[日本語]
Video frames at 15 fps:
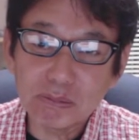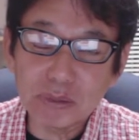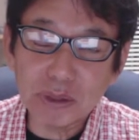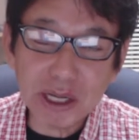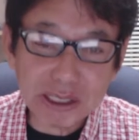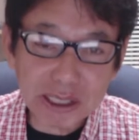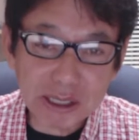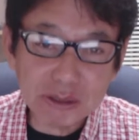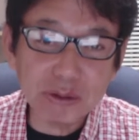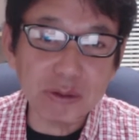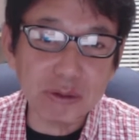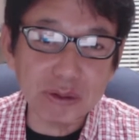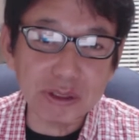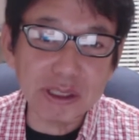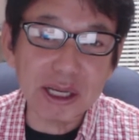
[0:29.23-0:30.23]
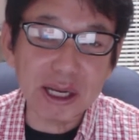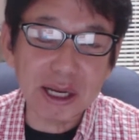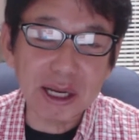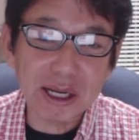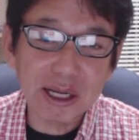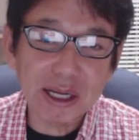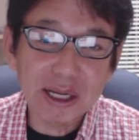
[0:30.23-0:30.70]
プレイテックというギター
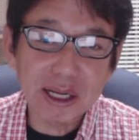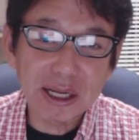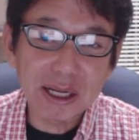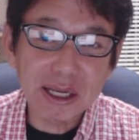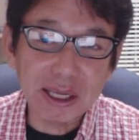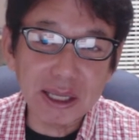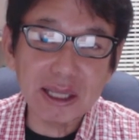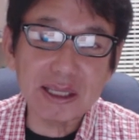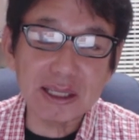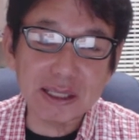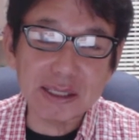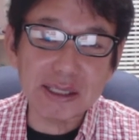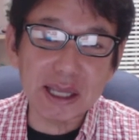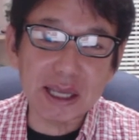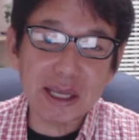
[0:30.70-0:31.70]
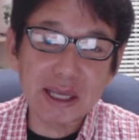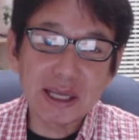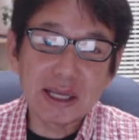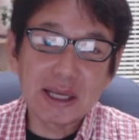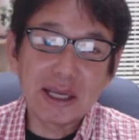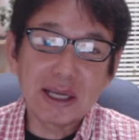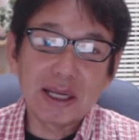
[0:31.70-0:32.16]
エレキですね
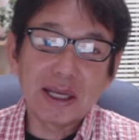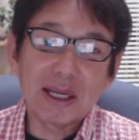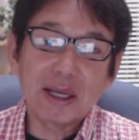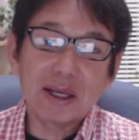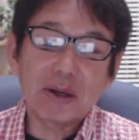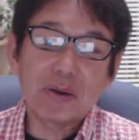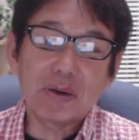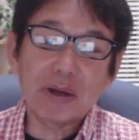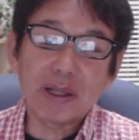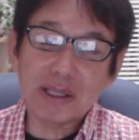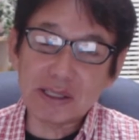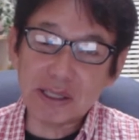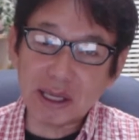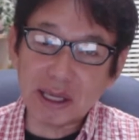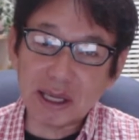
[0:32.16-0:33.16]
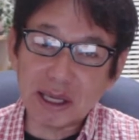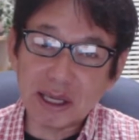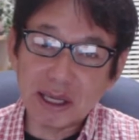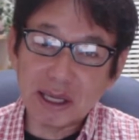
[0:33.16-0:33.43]
これですね